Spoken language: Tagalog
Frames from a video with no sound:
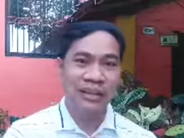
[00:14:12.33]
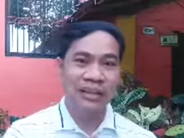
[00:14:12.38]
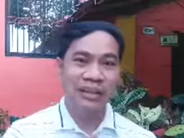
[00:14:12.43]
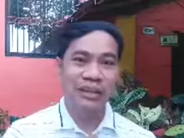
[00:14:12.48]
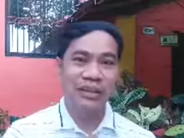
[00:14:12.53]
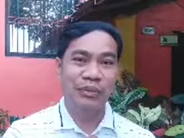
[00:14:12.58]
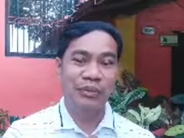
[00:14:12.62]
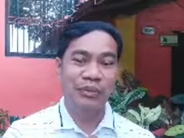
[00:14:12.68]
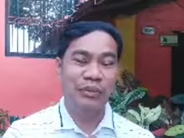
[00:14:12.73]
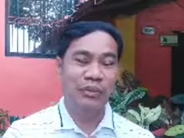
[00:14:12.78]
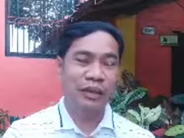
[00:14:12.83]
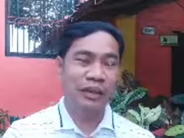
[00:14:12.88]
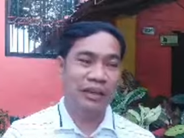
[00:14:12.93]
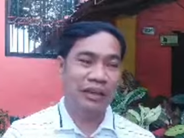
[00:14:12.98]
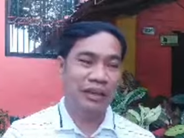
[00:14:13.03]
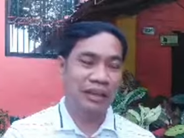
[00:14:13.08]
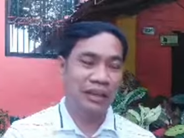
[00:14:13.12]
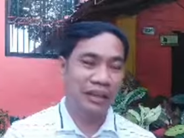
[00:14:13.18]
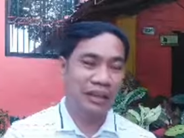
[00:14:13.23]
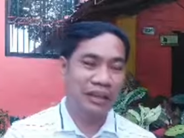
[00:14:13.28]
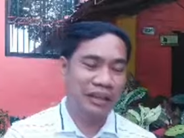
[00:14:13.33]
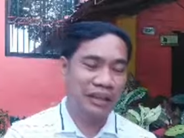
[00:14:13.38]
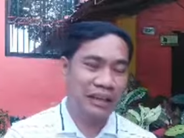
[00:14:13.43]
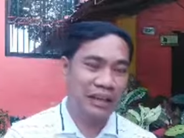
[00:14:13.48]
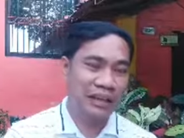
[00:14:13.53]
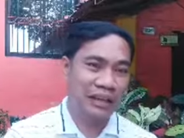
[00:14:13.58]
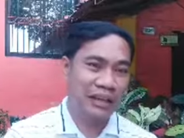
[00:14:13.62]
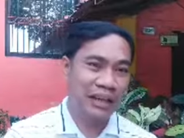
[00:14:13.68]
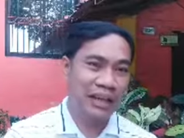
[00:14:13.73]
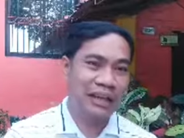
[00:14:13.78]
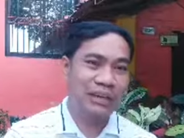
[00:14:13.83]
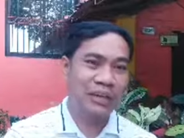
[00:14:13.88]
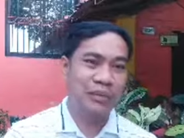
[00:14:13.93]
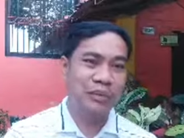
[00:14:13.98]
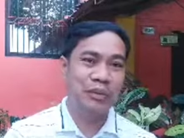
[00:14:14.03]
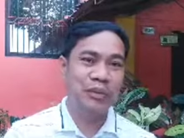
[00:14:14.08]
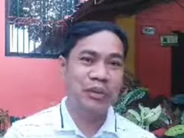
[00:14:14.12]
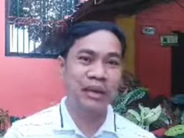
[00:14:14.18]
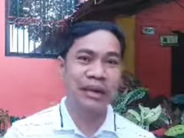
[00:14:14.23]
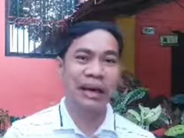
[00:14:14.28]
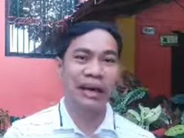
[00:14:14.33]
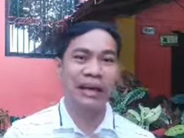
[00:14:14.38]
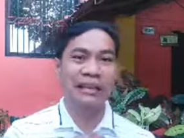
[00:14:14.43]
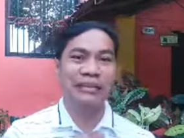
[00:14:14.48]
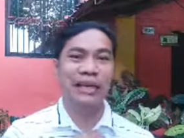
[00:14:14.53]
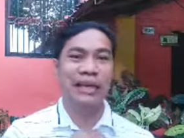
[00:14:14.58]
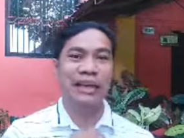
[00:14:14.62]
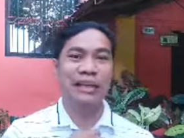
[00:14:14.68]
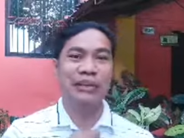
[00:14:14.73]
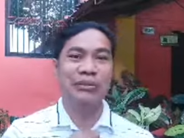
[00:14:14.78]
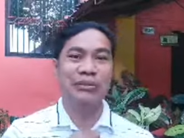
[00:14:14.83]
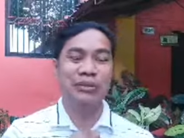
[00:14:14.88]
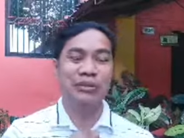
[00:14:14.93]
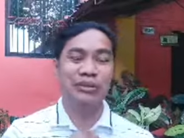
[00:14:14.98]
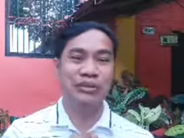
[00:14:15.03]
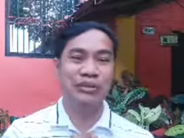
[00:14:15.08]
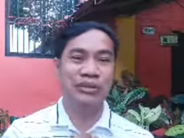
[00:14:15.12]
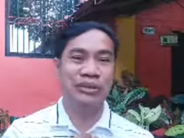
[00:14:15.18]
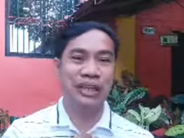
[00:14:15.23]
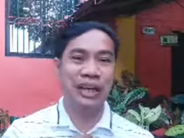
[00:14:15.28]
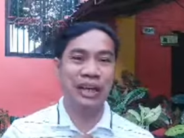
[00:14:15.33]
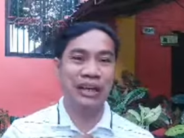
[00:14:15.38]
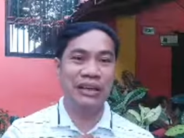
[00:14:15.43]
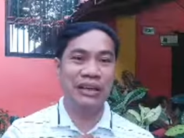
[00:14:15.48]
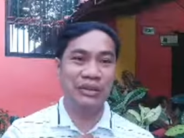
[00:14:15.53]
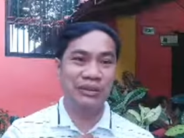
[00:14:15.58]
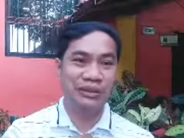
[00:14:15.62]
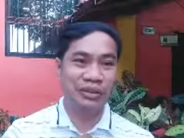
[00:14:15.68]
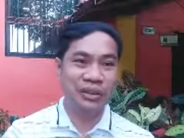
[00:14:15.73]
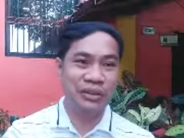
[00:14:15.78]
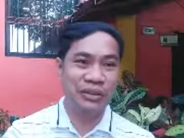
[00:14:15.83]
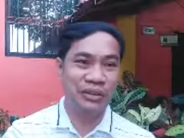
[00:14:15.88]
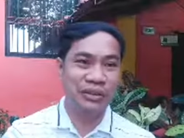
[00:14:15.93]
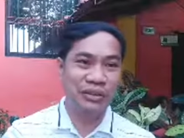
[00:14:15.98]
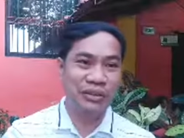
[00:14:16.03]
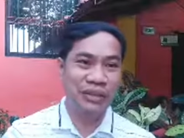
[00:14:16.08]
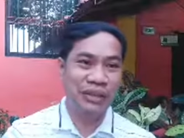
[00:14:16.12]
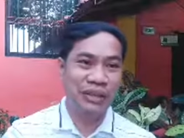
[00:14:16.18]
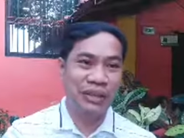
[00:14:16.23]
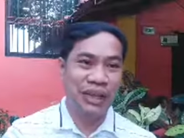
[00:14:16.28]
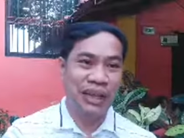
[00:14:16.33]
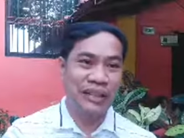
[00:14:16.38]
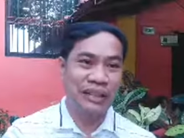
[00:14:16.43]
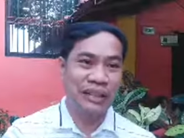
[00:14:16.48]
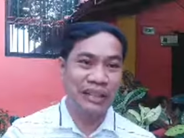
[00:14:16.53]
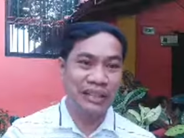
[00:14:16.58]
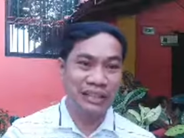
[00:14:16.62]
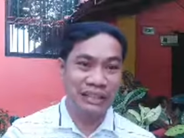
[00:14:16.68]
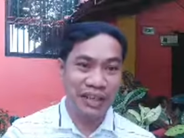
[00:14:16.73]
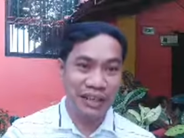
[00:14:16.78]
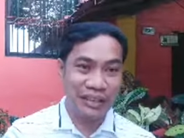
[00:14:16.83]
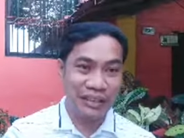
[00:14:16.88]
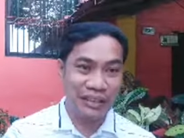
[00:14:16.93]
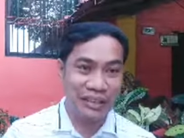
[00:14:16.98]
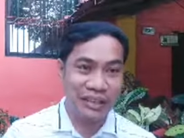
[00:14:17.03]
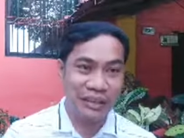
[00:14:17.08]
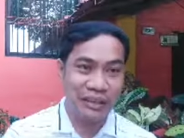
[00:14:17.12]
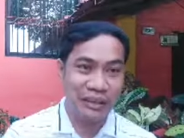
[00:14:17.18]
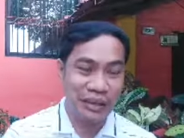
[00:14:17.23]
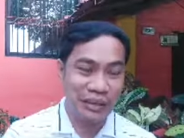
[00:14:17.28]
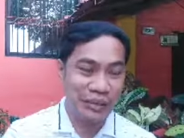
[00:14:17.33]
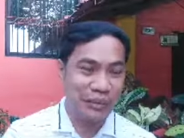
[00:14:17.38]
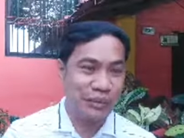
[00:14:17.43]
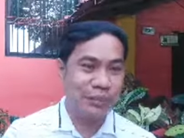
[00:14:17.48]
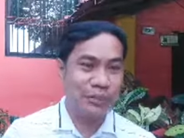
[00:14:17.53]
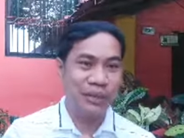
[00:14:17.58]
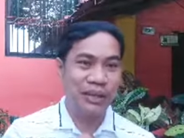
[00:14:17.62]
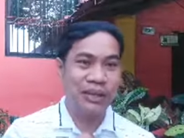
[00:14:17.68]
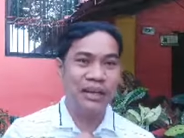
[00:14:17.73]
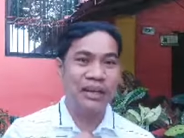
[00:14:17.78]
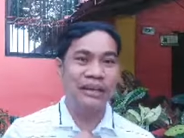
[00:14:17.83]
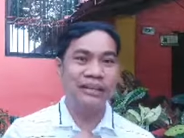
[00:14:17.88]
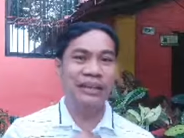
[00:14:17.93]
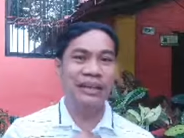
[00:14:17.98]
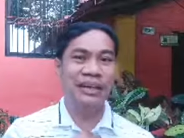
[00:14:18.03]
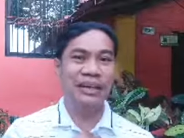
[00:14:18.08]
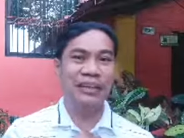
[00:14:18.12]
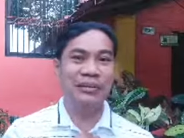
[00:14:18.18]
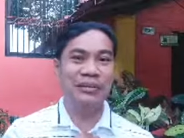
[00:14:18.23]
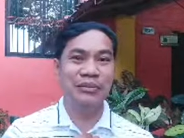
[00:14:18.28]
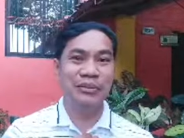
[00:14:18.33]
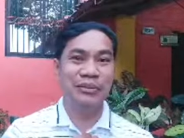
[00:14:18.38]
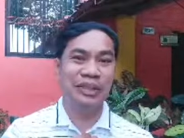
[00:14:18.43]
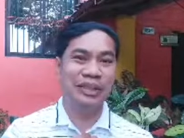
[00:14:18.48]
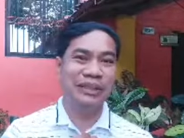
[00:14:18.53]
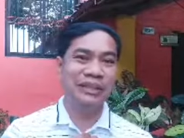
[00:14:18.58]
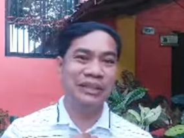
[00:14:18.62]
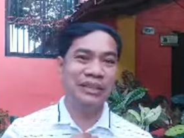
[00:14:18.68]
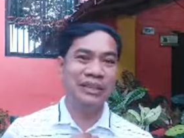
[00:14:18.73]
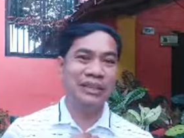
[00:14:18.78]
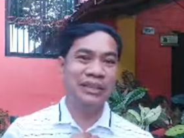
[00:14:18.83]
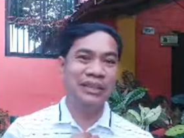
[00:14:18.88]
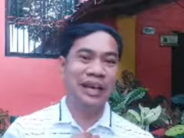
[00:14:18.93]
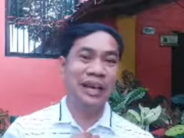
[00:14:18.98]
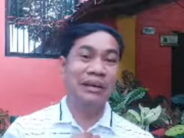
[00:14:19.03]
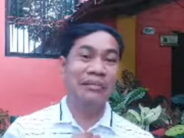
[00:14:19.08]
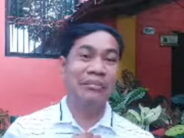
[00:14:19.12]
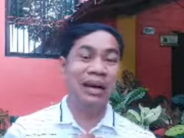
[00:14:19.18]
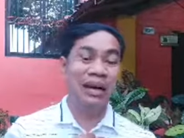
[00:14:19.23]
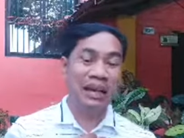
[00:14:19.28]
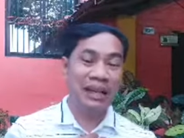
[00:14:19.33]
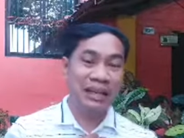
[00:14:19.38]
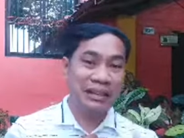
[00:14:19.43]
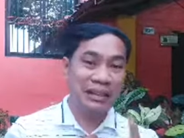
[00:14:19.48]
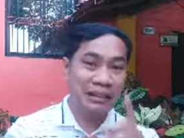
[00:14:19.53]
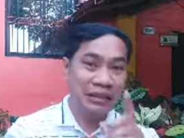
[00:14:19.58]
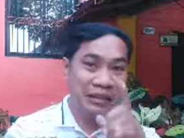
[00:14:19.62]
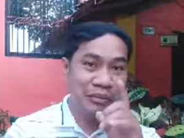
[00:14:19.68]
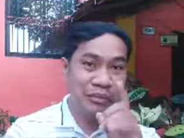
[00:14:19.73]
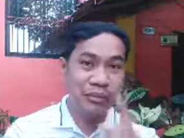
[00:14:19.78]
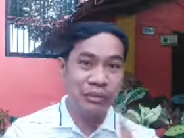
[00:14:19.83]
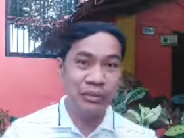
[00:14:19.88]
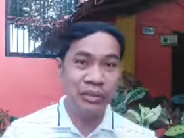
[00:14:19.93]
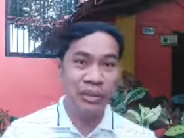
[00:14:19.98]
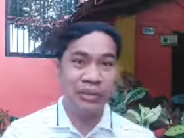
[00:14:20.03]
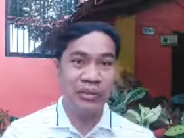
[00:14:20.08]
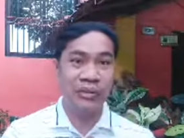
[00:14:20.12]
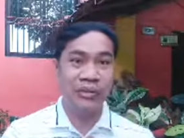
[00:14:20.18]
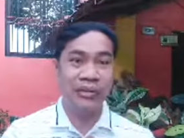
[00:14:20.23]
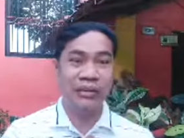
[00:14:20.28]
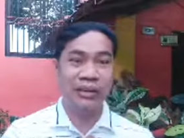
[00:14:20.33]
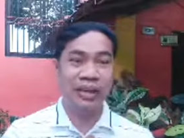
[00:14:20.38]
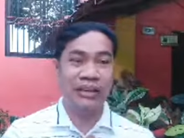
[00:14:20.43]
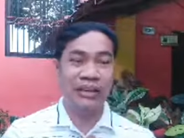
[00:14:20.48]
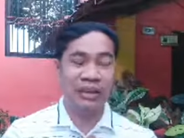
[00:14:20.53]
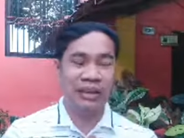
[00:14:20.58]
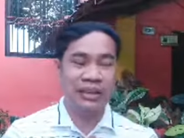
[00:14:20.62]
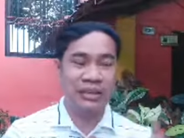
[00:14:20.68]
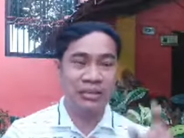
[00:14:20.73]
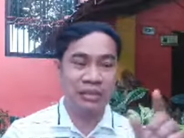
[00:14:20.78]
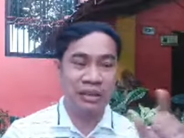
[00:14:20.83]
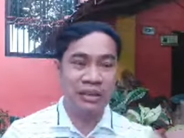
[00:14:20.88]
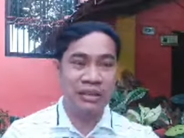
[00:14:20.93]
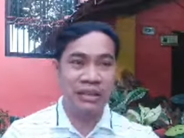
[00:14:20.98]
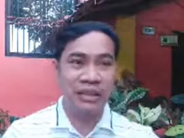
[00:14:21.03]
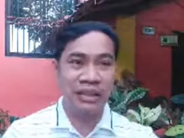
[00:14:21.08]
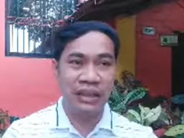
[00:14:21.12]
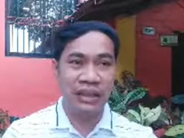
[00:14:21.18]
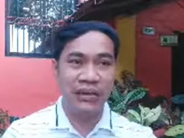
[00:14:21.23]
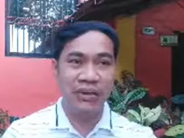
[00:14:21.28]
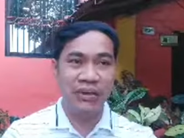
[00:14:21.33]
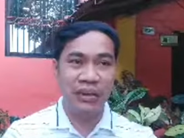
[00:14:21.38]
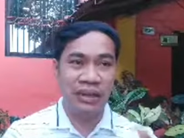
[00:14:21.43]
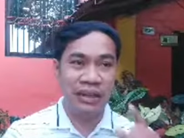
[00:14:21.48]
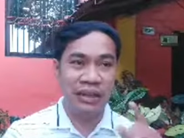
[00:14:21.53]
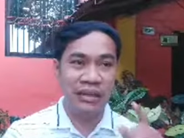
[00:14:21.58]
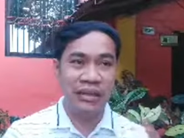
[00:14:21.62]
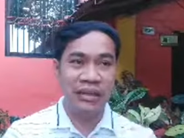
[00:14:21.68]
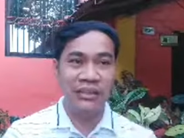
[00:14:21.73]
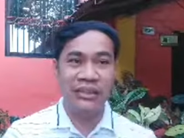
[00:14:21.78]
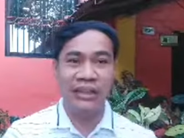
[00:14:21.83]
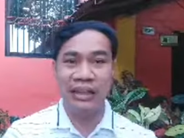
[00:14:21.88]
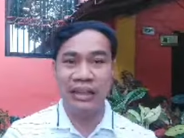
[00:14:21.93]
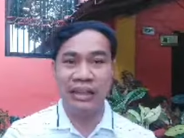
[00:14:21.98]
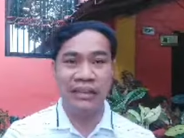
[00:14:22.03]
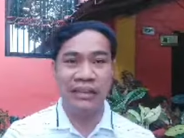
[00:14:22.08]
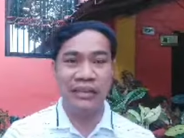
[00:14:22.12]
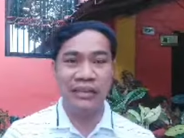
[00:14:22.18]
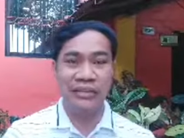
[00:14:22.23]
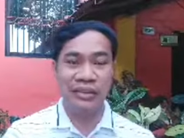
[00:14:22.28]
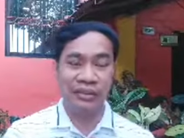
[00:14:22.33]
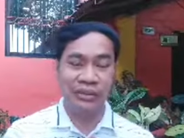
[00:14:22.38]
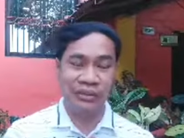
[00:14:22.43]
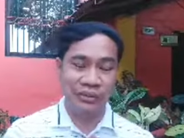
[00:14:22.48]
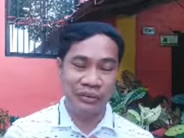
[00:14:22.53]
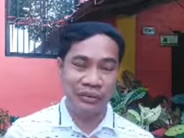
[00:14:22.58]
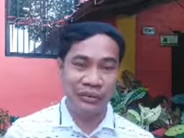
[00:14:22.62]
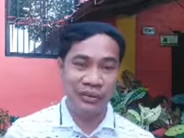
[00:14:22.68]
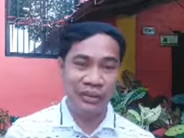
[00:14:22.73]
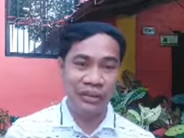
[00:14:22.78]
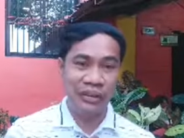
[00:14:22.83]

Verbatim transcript: ano pa bang uh, ano pa bang aasahan mo doon sa ayaw sa iyo? Against nga sa iyo, eh. ano pa bang aasahan mo diyan? Ang mahalaga lang po dito, against man sila o hindi sila against sa iyo,